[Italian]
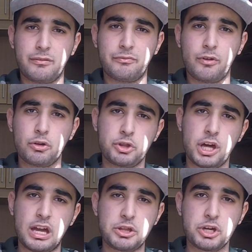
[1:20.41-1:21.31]

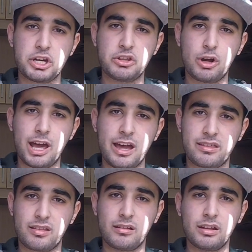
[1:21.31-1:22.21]
Foggia e Cerignola
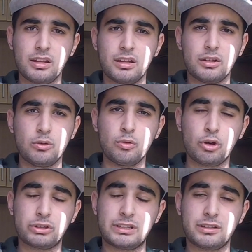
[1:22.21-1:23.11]
Est
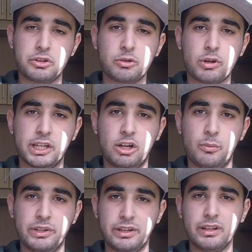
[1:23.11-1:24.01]
lungo 35 km,